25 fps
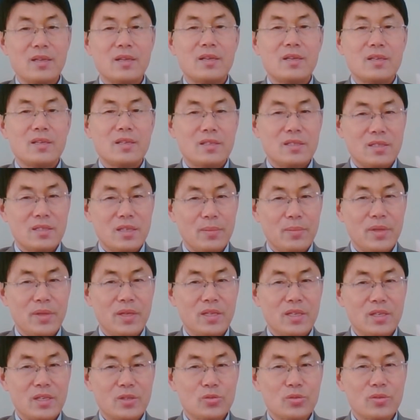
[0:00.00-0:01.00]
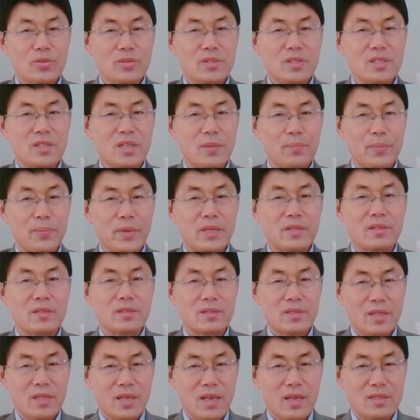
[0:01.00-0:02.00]
人民英雄纪念碑的
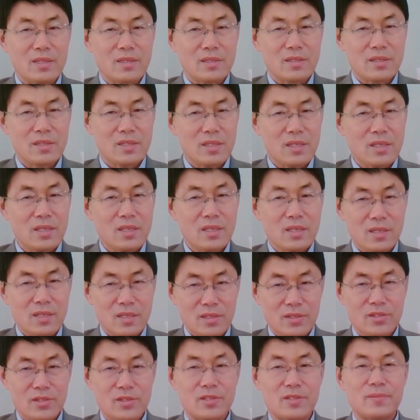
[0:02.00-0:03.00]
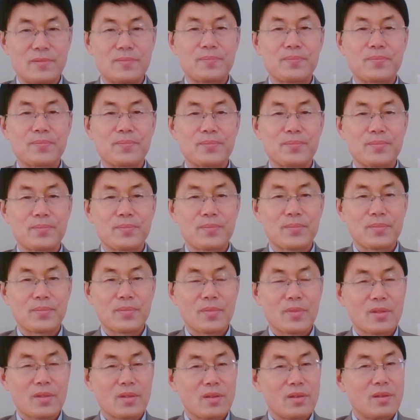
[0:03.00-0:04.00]
奠基仪式。
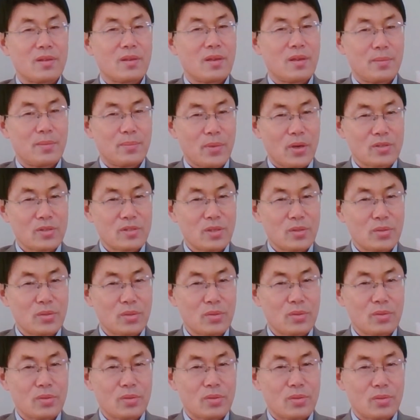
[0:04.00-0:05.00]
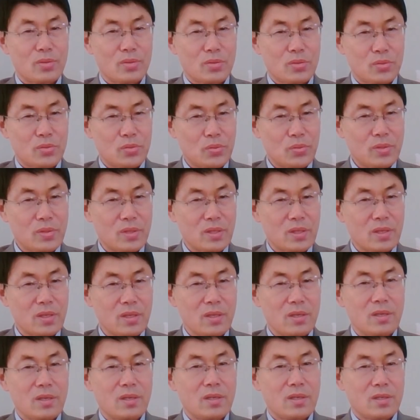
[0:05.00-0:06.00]
毛泽东、朱
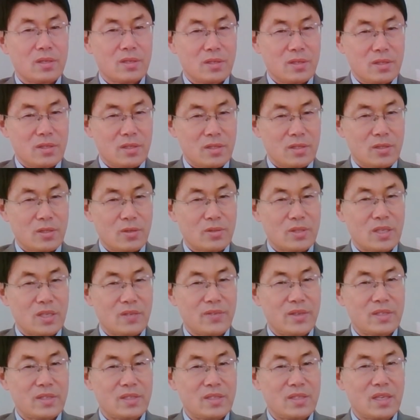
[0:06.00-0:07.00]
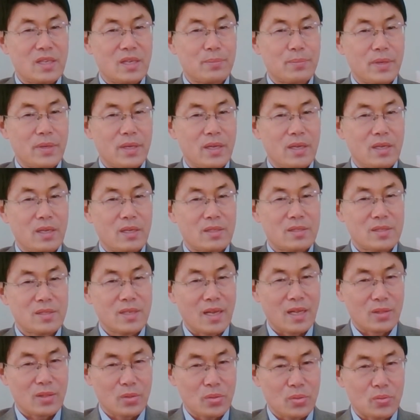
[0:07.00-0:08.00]
德首先为纪念碑
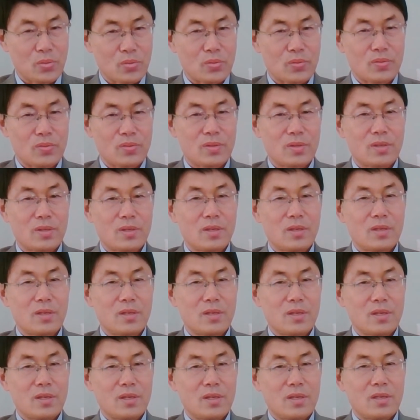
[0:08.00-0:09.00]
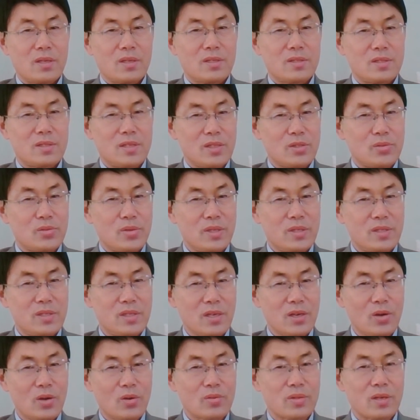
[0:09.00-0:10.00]
铲土，紧随其
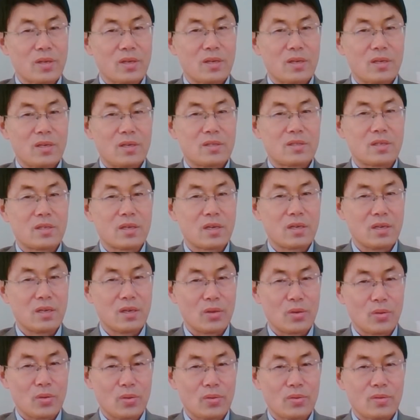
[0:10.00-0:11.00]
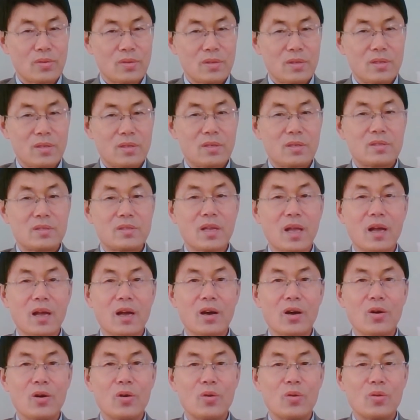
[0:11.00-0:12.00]
后的是贺龙，然
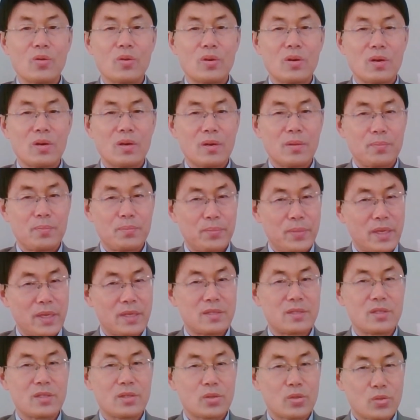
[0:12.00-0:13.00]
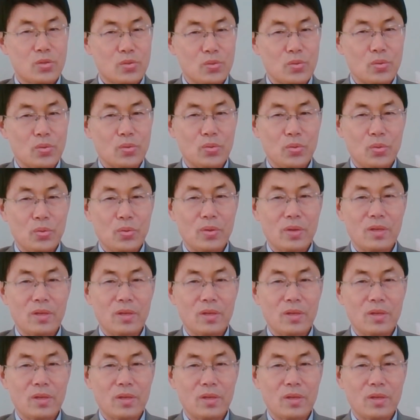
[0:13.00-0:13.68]
后便是粟裕了。